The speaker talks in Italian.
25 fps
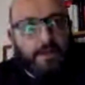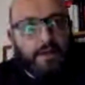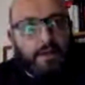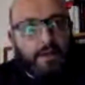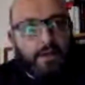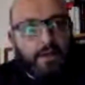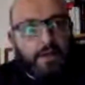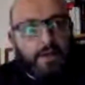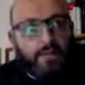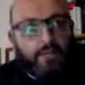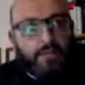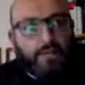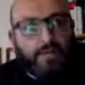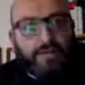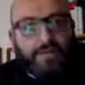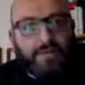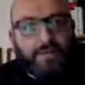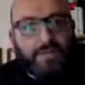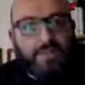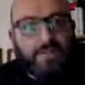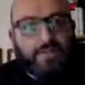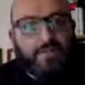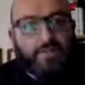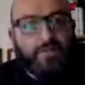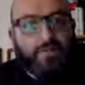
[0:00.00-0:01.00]
in
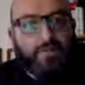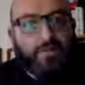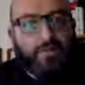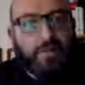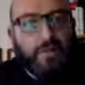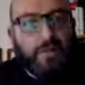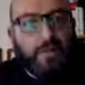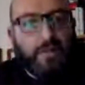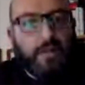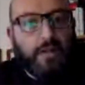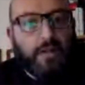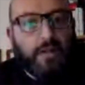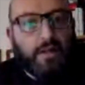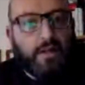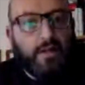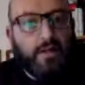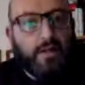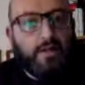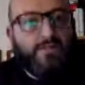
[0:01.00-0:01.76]
un'edizione